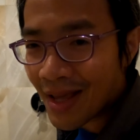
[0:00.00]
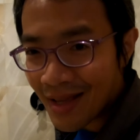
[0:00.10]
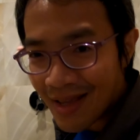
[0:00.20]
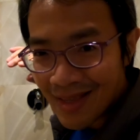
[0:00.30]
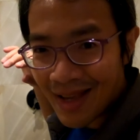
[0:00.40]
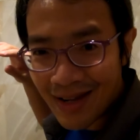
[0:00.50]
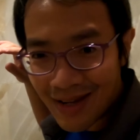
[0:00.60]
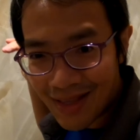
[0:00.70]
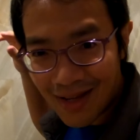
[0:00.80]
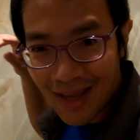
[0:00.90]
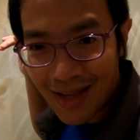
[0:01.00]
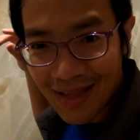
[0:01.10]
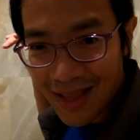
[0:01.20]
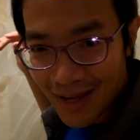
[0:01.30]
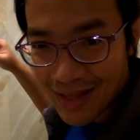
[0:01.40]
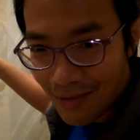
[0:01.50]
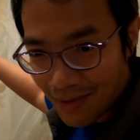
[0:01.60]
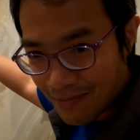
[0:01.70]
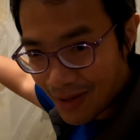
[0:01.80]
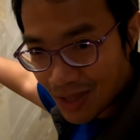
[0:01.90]
นะอย่างอื่นเยอะแยะได้แต่ว่า
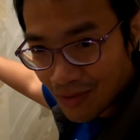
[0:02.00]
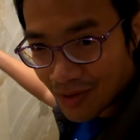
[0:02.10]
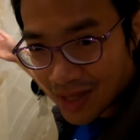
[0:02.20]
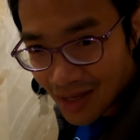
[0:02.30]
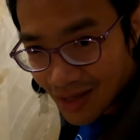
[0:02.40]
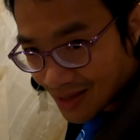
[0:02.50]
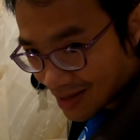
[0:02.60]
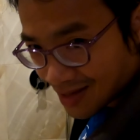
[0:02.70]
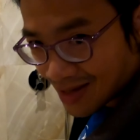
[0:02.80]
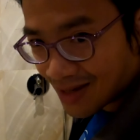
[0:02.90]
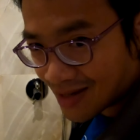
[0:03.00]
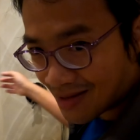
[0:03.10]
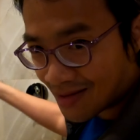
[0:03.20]
ประตูนี้คือ